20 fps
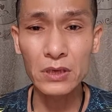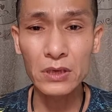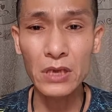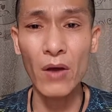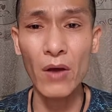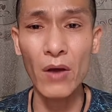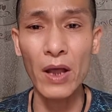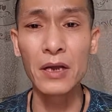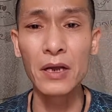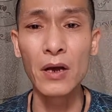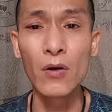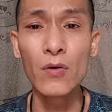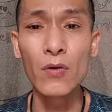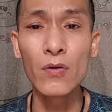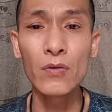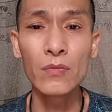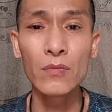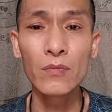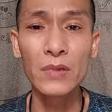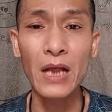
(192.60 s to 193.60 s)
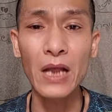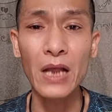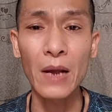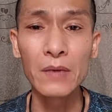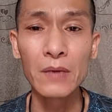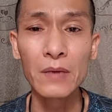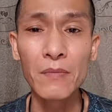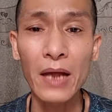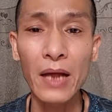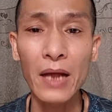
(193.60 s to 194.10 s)
chào anh gấu
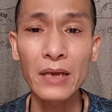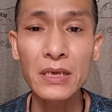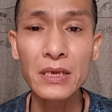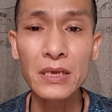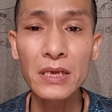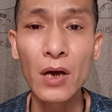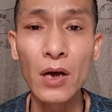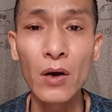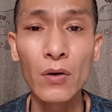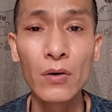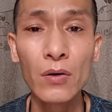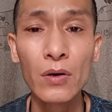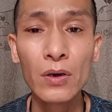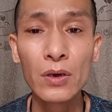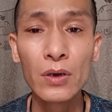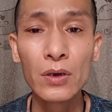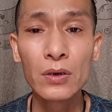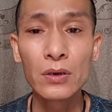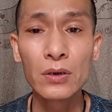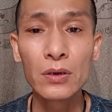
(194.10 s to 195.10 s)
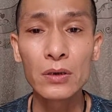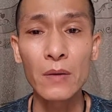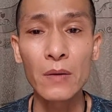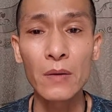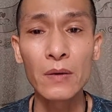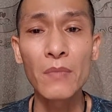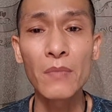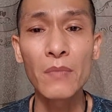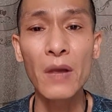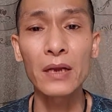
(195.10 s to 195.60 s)
cảm ơn bạn rất nhiều
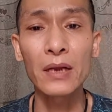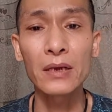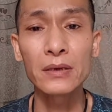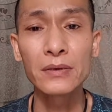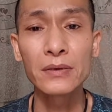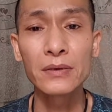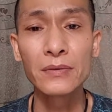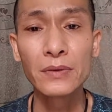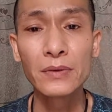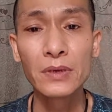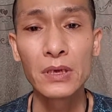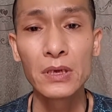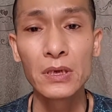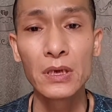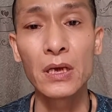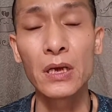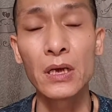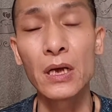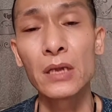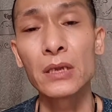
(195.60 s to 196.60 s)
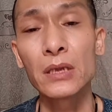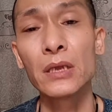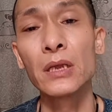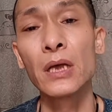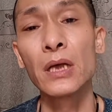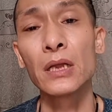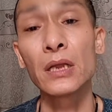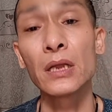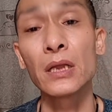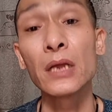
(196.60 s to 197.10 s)
cảm ơn bạn à,
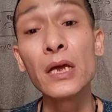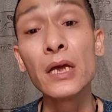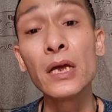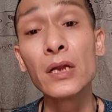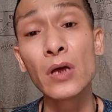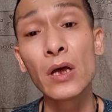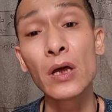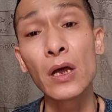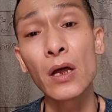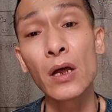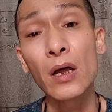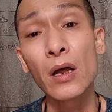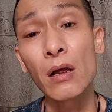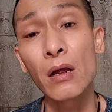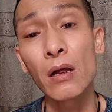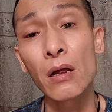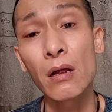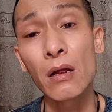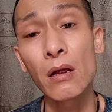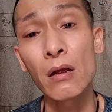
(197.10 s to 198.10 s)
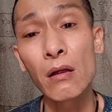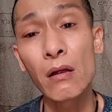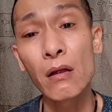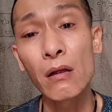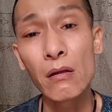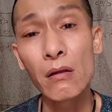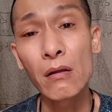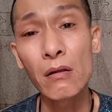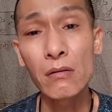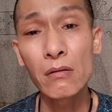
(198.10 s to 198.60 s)
thì à, tế điên à,
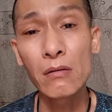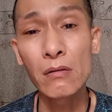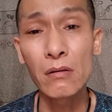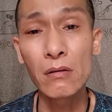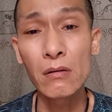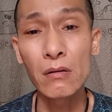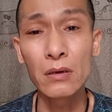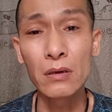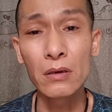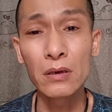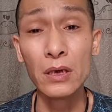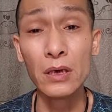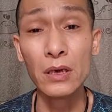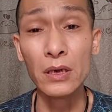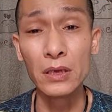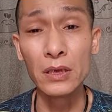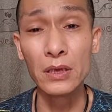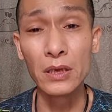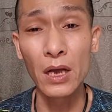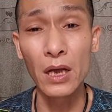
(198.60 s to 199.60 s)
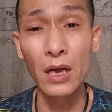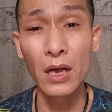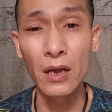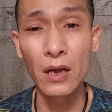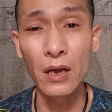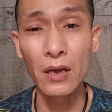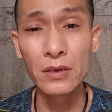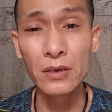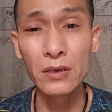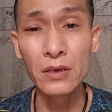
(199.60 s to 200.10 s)
gửi
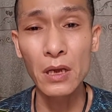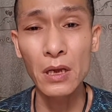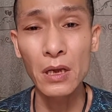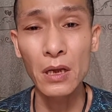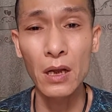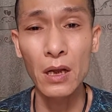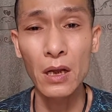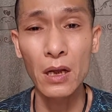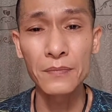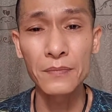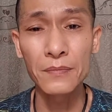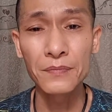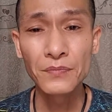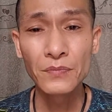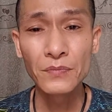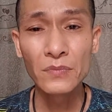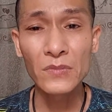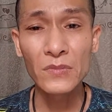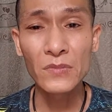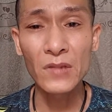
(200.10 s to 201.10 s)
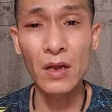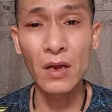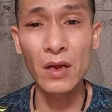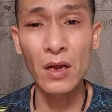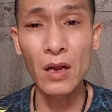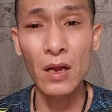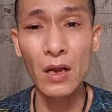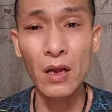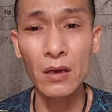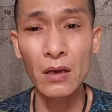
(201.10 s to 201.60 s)
à, những à,
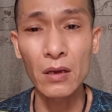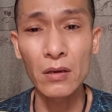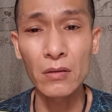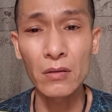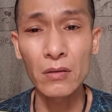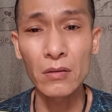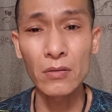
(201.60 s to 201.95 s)
à,